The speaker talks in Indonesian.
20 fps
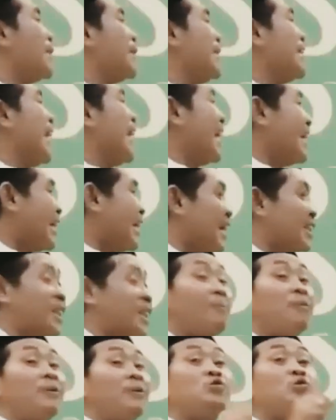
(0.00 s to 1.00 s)
ganteng
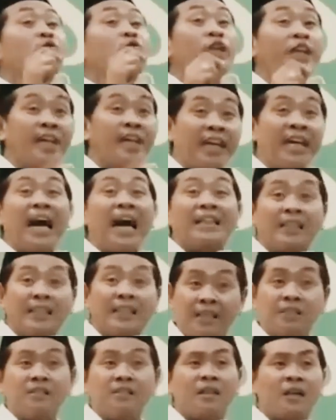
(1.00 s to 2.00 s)
tapi sugih
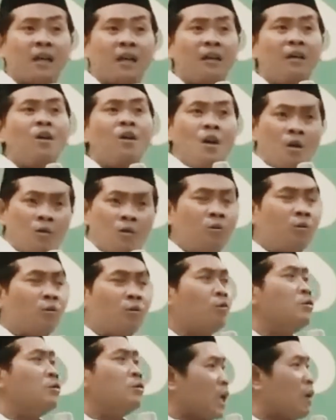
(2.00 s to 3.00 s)
atine seneng ngono ku
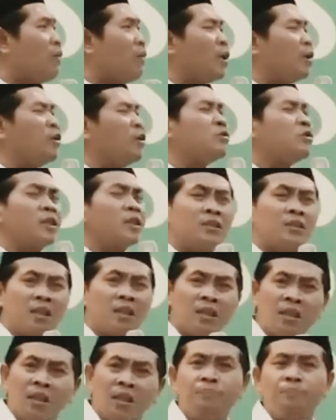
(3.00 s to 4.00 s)
disawang yo ya
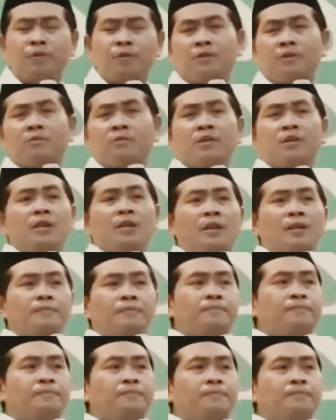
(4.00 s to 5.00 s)
sedep ngono
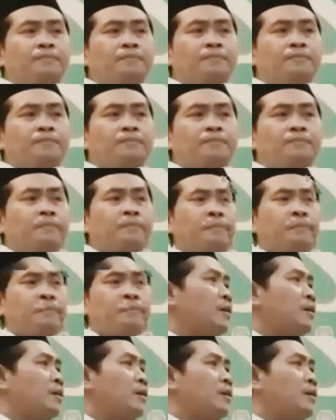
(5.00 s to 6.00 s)

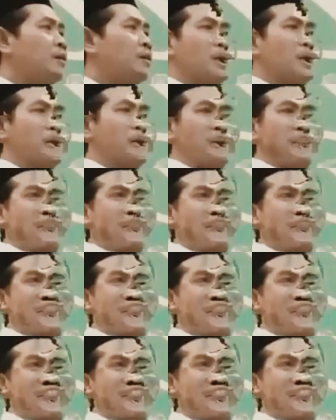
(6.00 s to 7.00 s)
sedep
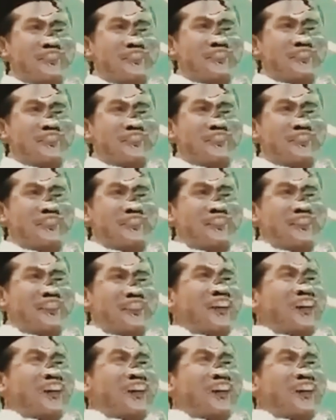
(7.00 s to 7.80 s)
wong lanang rupane